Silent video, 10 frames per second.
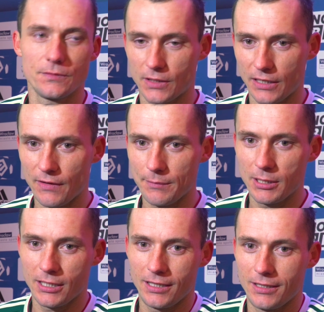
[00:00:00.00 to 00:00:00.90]

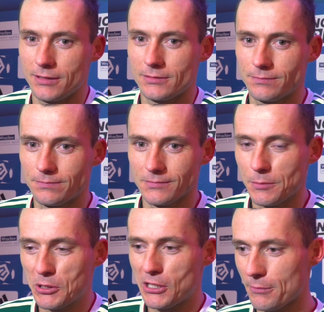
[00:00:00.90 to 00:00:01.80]
wygrywamy i
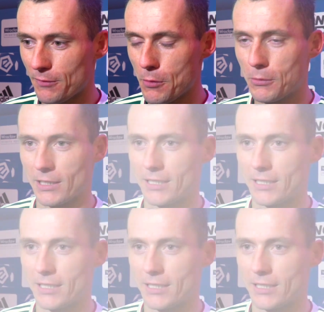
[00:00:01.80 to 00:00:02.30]
no, po to gramy w piłkę.